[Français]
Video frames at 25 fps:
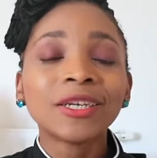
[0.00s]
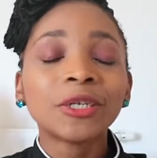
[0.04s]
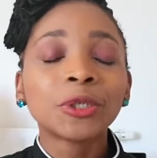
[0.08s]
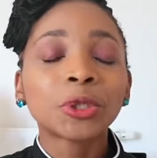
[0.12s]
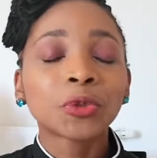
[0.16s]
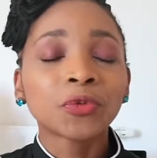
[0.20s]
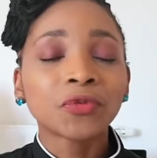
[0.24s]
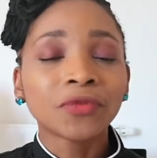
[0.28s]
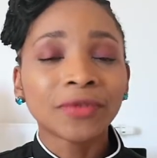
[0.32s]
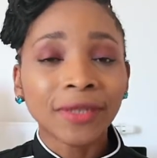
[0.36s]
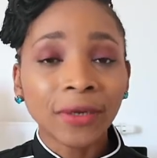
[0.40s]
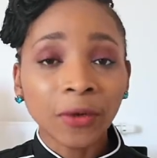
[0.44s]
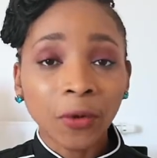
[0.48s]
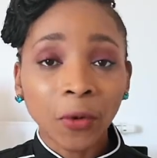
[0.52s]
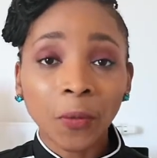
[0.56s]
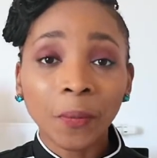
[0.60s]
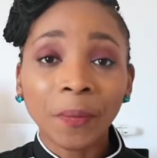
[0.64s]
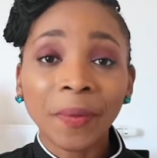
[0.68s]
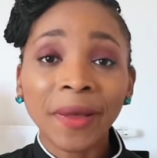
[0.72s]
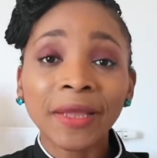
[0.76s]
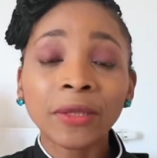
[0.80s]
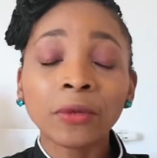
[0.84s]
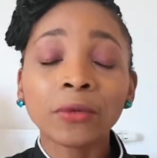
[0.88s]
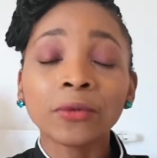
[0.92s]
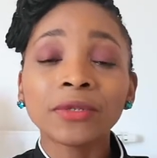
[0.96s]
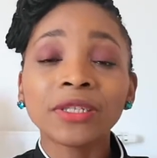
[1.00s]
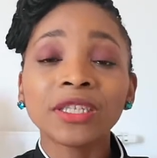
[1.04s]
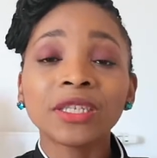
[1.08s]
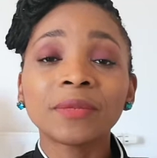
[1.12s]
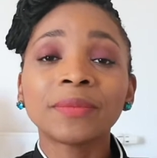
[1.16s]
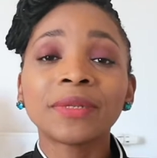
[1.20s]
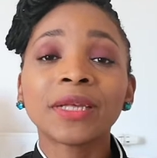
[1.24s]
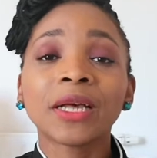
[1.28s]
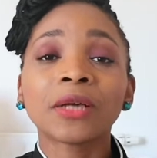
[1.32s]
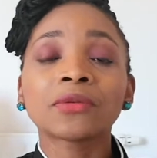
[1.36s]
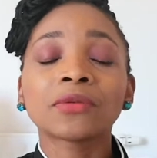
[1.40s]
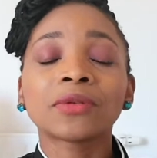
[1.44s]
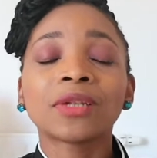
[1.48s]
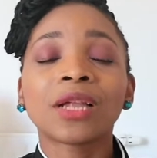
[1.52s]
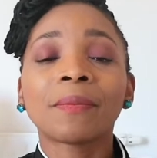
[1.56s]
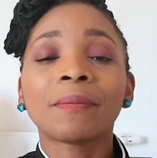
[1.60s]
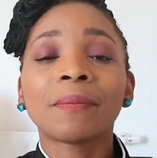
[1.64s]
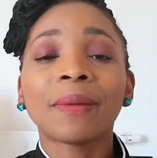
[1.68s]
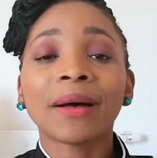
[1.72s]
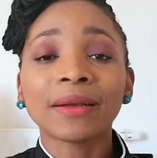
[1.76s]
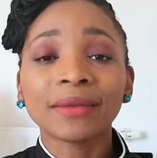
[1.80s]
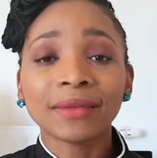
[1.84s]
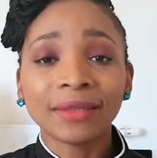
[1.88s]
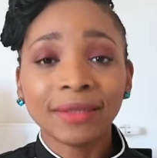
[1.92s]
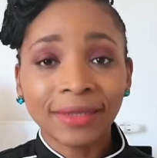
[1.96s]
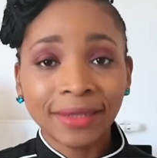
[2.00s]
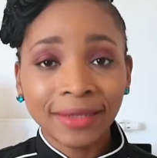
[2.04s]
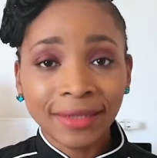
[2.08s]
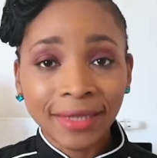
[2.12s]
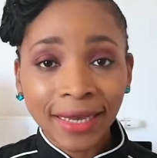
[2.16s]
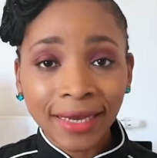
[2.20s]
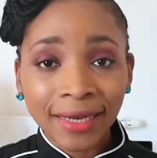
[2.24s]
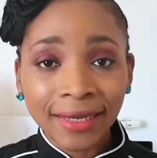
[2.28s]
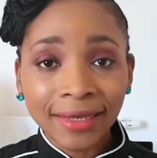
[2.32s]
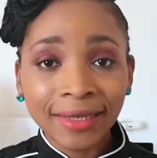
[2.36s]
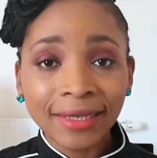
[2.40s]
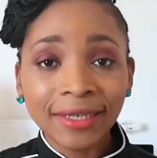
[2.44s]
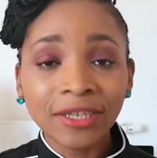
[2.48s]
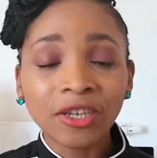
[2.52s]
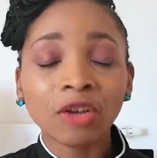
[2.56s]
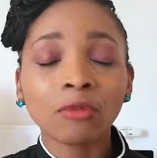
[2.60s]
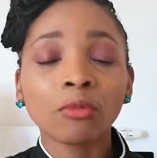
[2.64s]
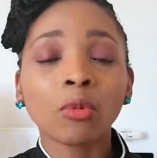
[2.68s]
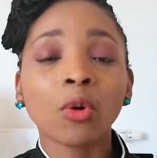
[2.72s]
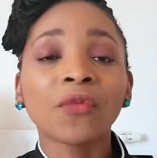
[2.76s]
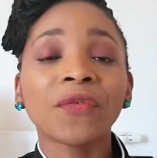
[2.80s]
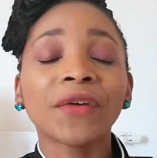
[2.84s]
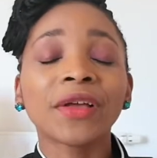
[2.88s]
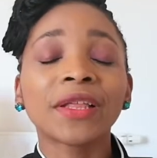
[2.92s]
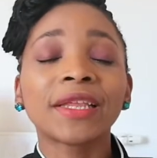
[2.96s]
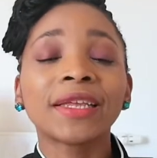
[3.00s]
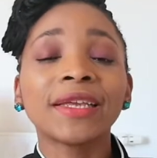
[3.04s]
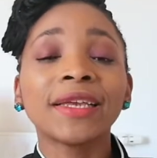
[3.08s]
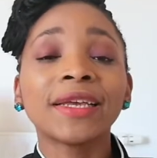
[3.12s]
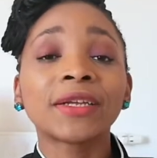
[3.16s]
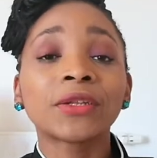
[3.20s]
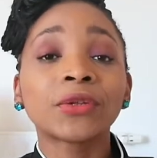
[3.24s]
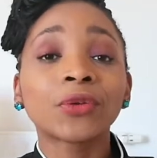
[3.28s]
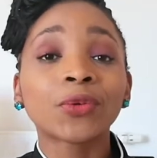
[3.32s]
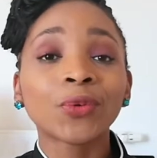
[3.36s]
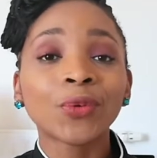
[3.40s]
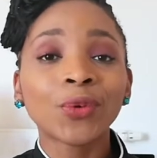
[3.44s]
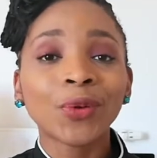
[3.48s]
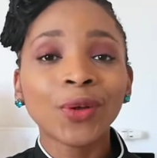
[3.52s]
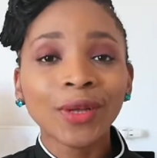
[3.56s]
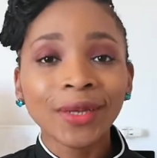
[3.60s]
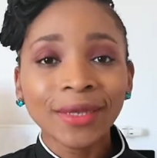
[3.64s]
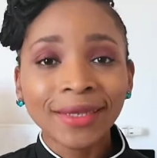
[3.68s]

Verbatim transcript: je vous accompagne aussi bien sur la partie technique, comment faire des gâteaux